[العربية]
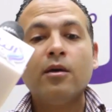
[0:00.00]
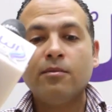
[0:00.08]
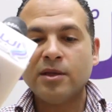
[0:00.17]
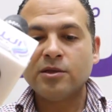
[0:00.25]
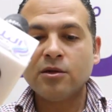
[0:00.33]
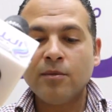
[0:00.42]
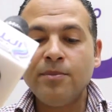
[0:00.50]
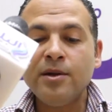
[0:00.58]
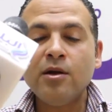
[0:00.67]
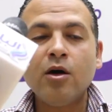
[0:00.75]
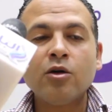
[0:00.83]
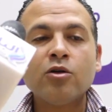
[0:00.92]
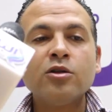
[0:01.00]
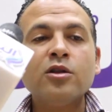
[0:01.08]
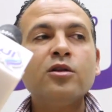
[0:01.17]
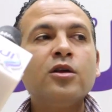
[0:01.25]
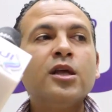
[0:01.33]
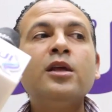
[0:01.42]
بس ربنا اراد
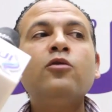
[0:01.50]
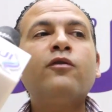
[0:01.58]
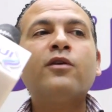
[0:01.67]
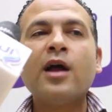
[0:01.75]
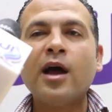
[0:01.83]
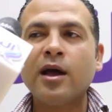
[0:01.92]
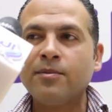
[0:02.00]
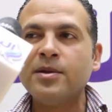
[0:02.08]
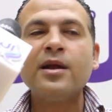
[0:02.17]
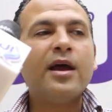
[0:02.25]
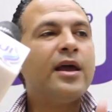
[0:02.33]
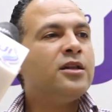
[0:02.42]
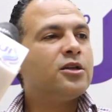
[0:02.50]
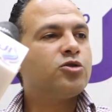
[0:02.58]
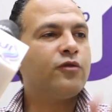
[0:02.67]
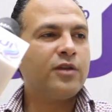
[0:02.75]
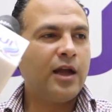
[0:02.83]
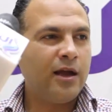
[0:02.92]
انه يجي له فرحه كبيره انت
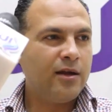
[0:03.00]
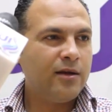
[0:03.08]
شفتها